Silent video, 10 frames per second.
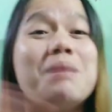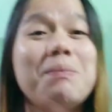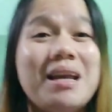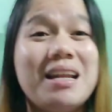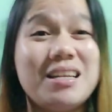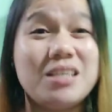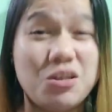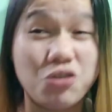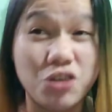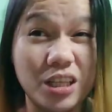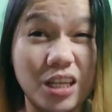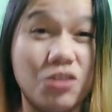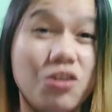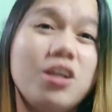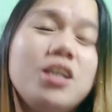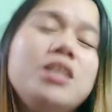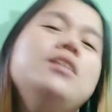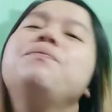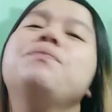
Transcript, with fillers: may pera na siya noon. Ganon.